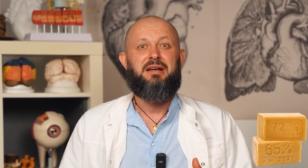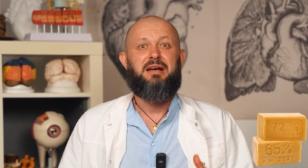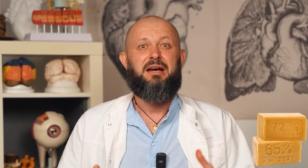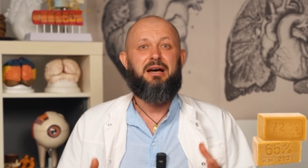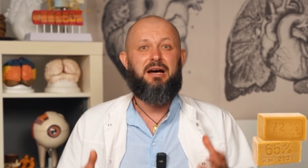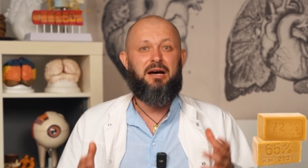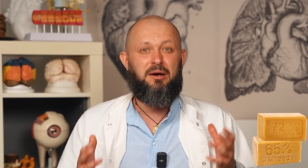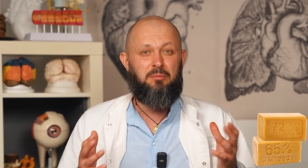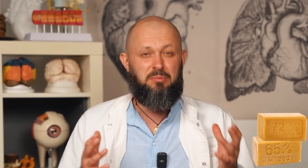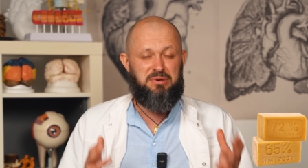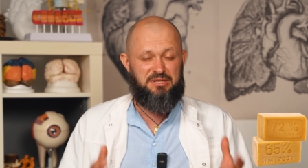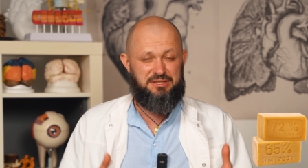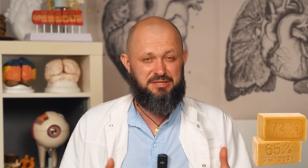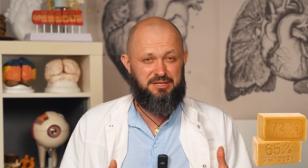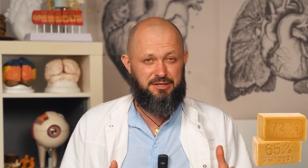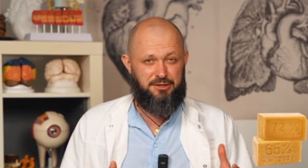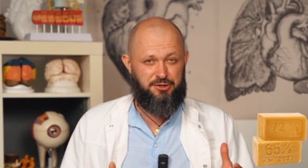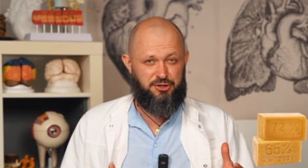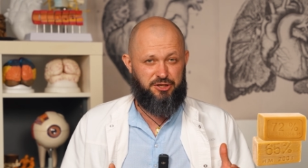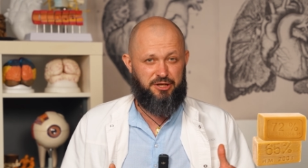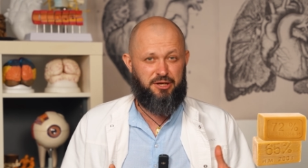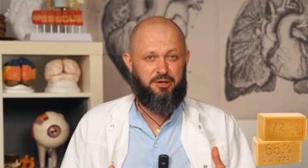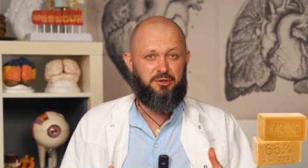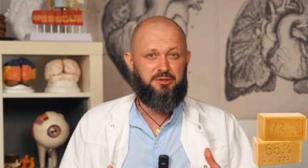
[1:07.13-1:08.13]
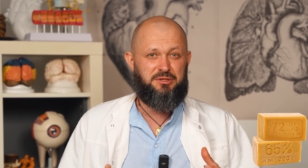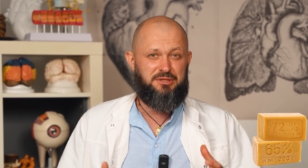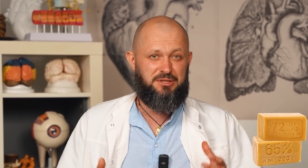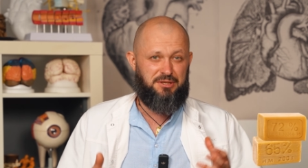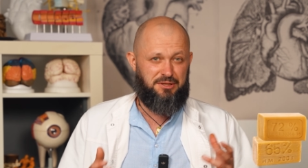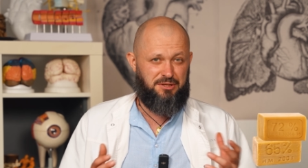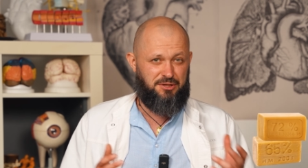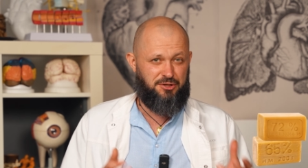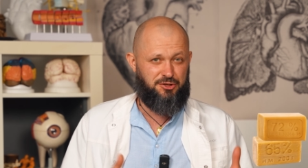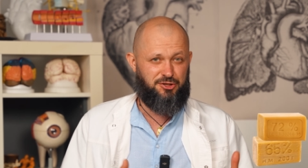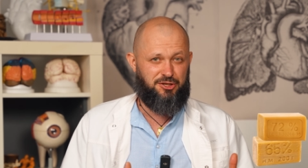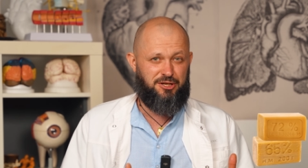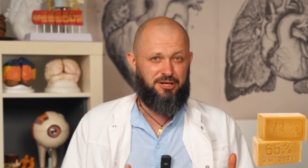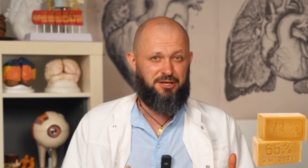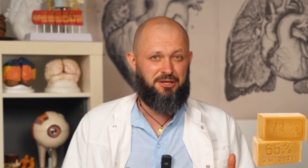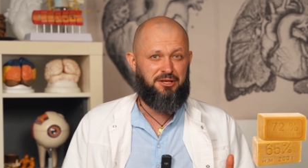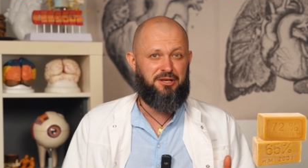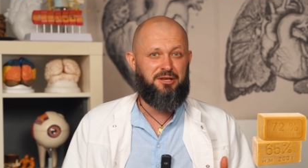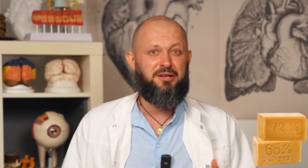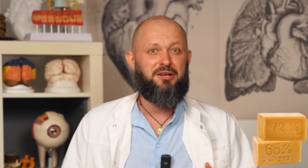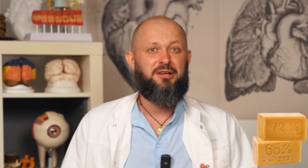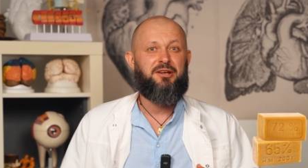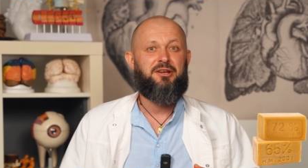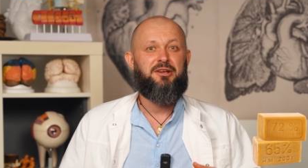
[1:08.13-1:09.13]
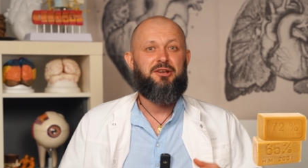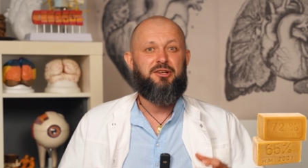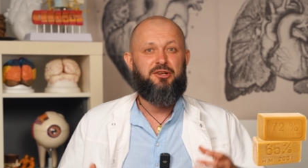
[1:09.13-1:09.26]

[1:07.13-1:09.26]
обозначают содержание